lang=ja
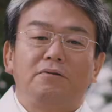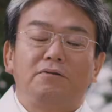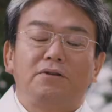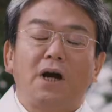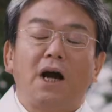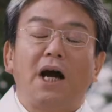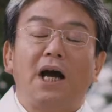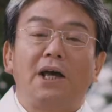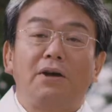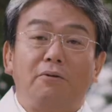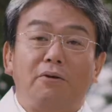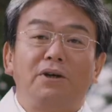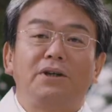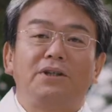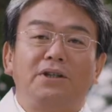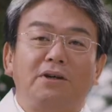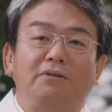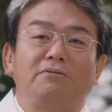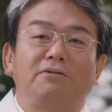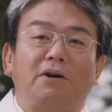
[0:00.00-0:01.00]
社会を生
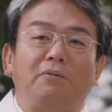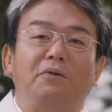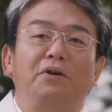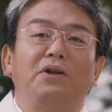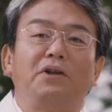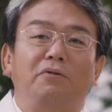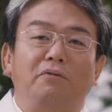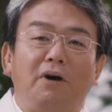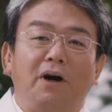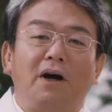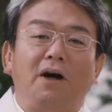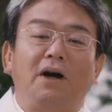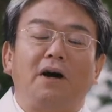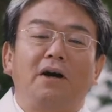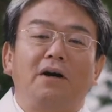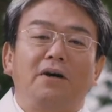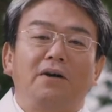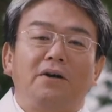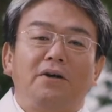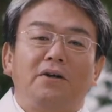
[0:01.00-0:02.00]
きていくために
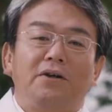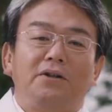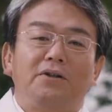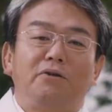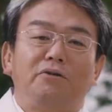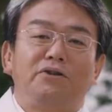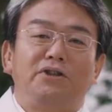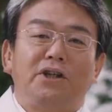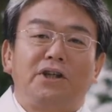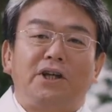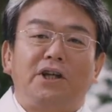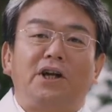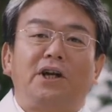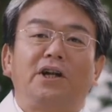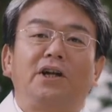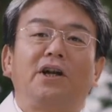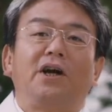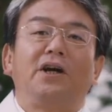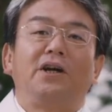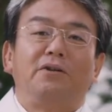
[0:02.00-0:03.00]
は一人で生きら
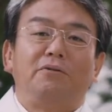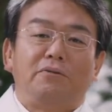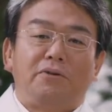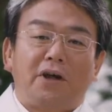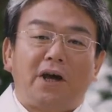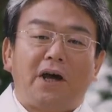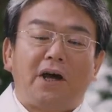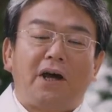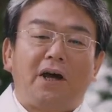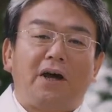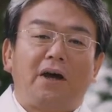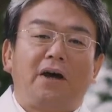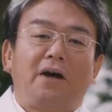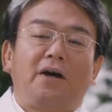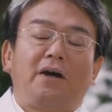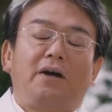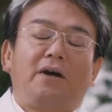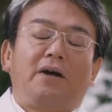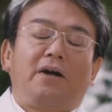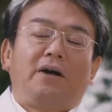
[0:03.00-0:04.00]
れないので。
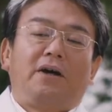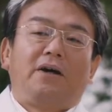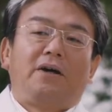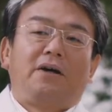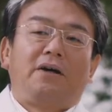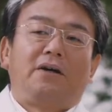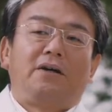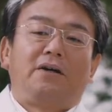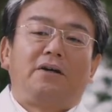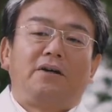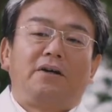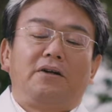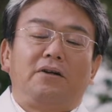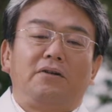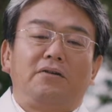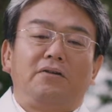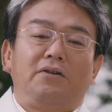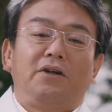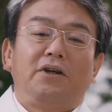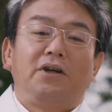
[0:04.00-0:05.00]

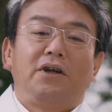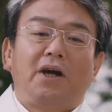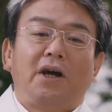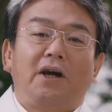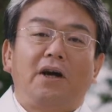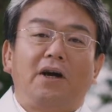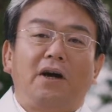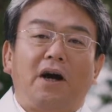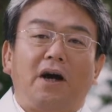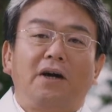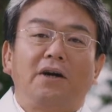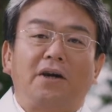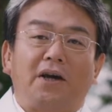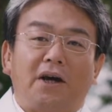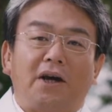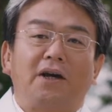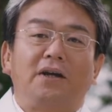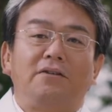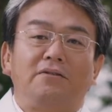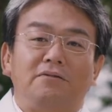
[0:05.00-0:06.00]
人間関係っ
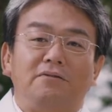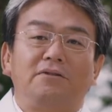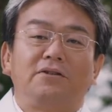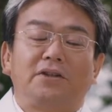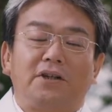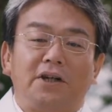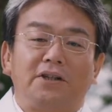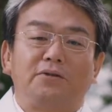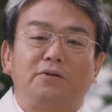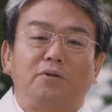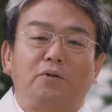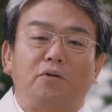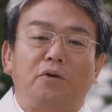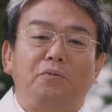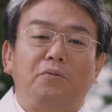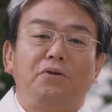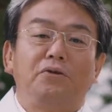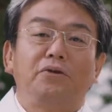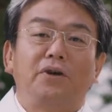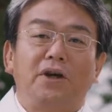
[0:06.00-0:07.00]
ていうんですかねその
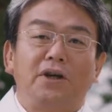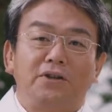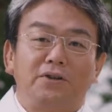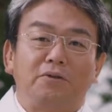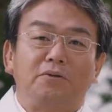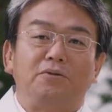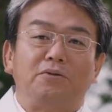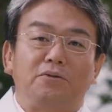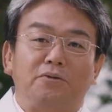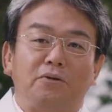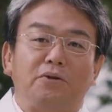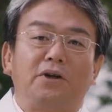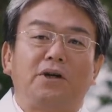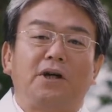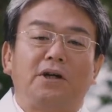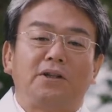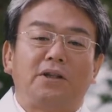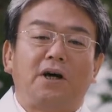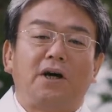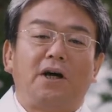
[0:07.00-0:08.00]
コミュニケーションの取り
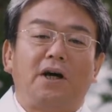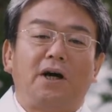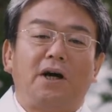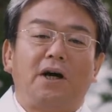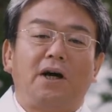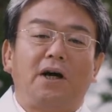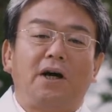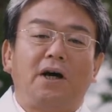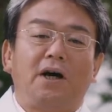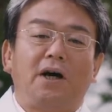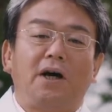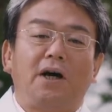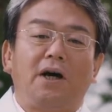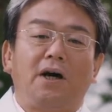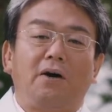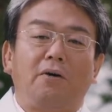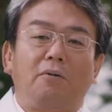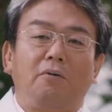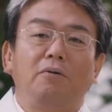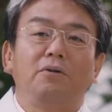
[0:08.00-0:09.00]

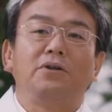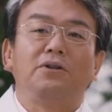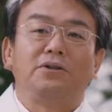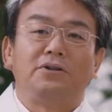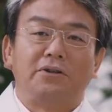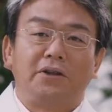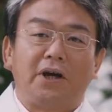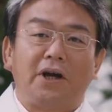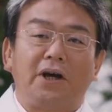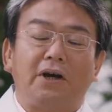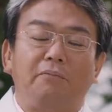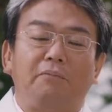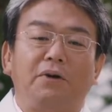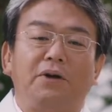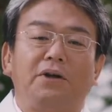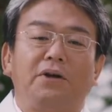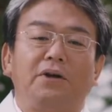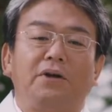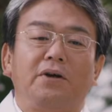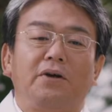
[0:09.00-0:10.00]
方をですねやっ
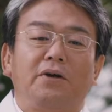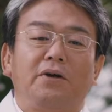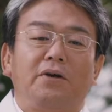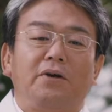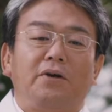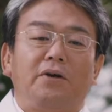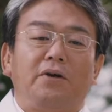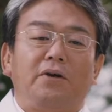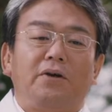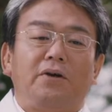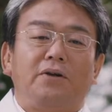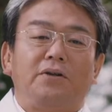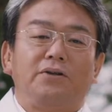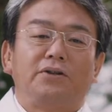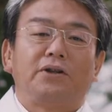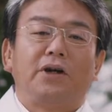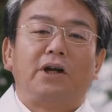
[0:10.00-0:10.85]
ぱりしっ